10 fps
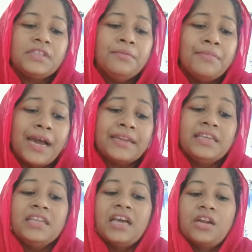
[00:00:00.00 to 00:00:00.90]

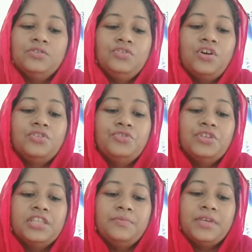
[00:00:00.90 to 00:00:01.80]
মার্কিন গারস্থ
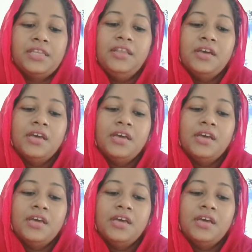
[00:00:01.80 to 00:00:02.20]
অর্থনীতিবিদ